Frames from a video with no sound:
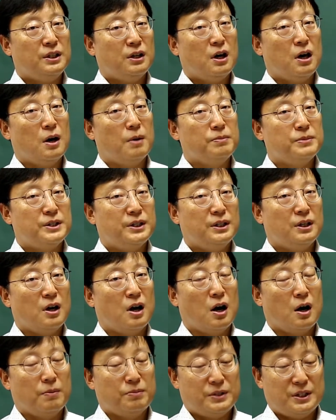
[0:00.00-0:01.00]
엄지,
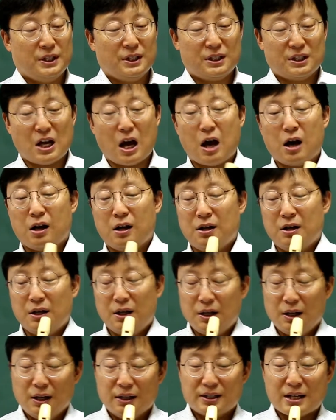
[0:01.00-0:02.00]
엄지, 척.
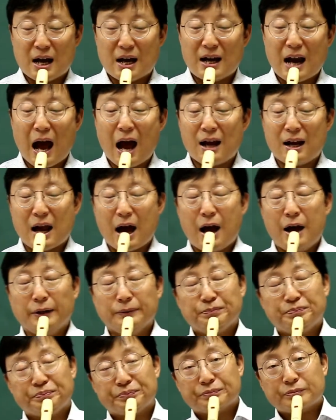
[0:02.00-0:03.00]
자, 라라.
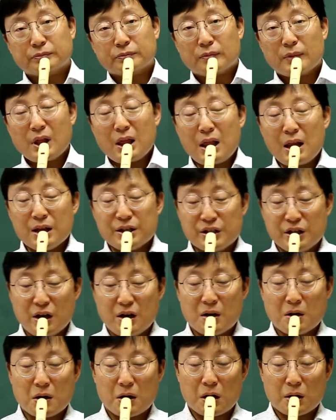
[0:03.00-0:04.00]

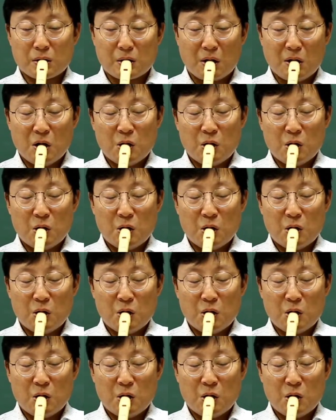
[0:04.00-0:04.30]
시작.